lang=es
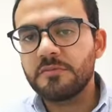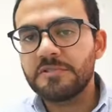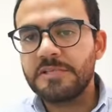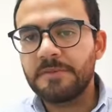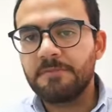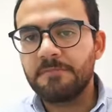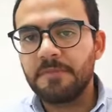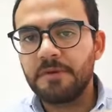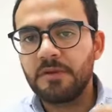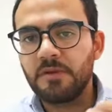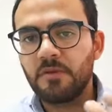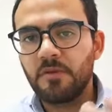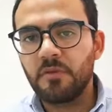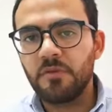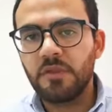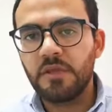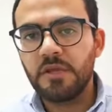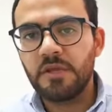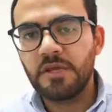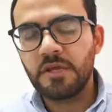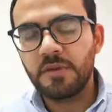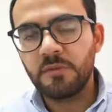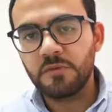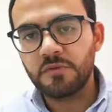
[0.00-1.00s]
se
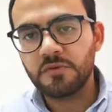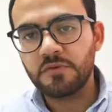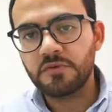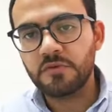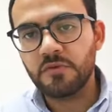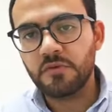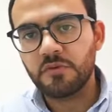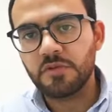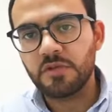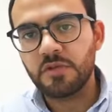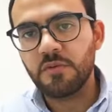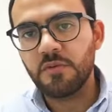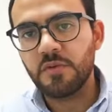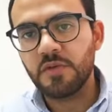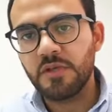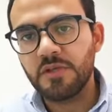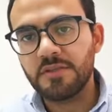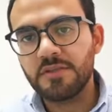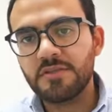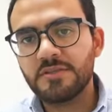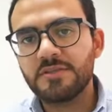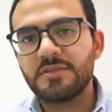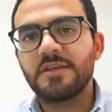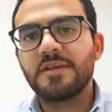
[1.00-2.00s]
perjudica a muchos
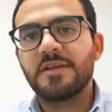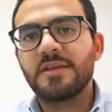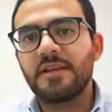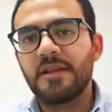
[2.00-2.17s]
contribuyentes que